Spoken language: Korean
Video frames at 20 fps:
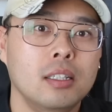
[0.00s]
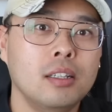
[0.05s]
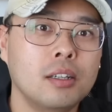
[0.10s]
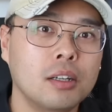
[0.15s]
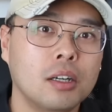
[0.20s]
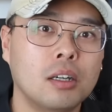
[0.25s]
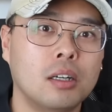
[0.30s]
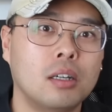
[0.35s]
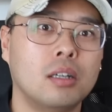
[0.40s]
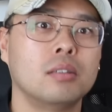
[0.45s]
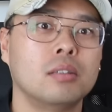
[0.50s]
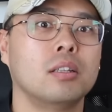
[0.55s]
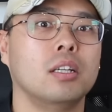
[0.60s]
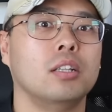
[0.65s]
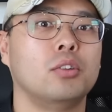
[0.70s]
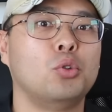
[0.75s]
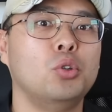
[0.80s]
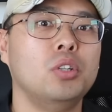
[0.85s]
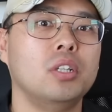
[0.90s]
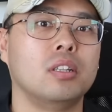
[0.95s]
이런
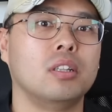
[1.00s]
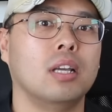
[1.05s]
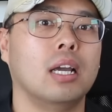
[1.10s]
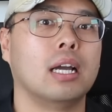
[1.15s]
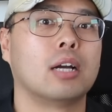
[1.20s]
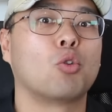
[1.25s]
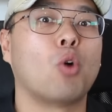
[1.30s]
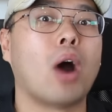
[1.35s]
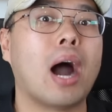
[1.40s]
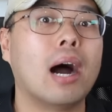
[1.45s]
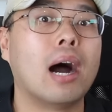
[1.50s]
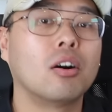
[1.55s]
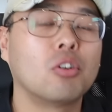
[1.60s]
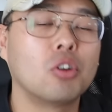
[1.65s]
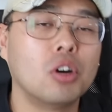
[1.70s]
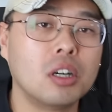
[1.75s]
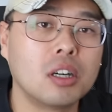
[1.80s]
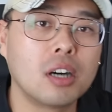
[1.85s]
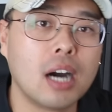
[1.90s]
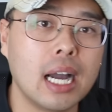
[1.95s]
네, 뒤 네,
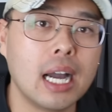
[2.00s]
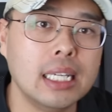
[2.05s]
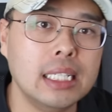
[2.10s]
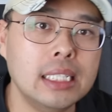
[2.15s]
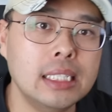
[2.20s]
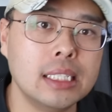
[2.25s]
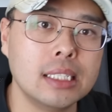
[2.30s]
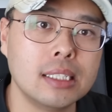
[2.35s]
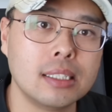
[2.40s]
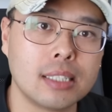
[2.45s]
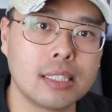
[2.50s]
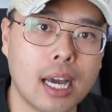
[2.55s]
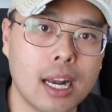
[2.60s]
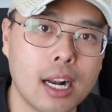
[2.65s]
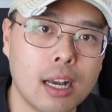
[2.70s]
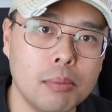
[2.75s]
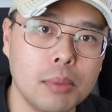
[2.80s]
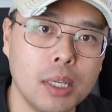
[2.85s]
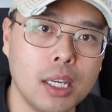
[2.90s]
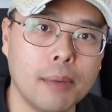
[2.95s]
과거가 있는
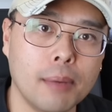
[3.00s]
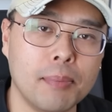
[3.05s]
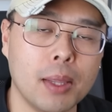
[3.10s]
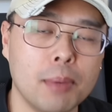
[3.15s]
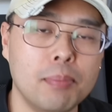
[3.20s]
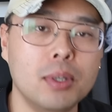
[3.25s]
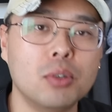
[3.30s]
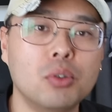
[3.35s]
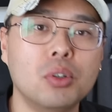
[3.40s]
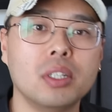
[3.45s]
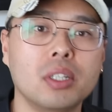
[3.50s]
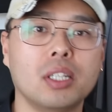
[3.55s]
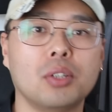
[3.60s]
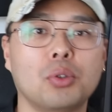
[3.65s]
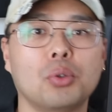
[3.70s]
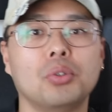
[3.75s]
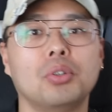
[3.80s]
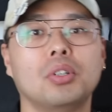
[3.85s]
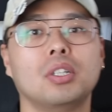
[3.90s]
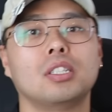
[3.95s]
사람이 네, 미국의
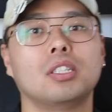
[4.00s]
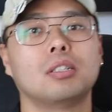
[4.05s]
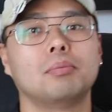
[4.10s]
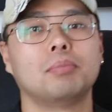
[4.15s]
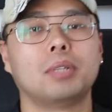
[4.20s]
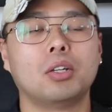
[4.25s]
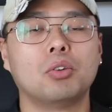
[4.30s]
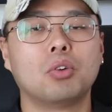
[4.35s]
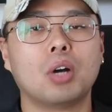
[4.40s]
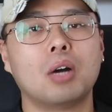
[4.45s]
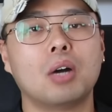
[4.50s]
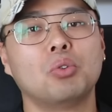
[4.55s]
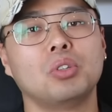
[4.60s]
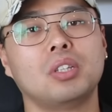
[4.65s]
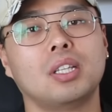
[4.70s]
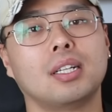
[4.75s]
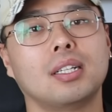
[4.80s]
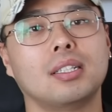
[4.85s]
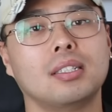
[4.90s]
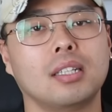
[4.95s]
대통령이 지금 데려가고
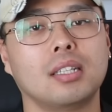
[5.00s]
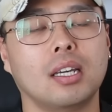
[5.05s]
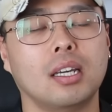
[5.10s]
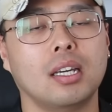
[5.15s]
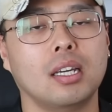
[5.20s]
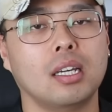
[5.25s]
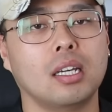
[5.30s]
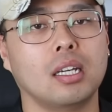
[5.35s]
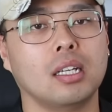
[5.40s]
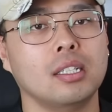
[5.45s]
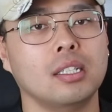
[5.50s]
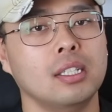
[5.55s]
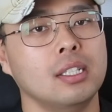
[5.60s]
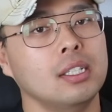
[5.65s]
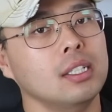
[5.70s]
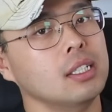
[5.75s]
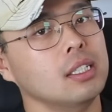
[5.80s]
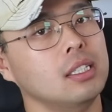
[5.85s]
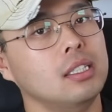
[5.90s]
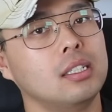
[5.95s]
있다라는 게
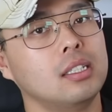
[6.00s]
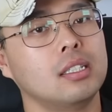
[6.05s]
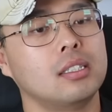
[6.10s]
이게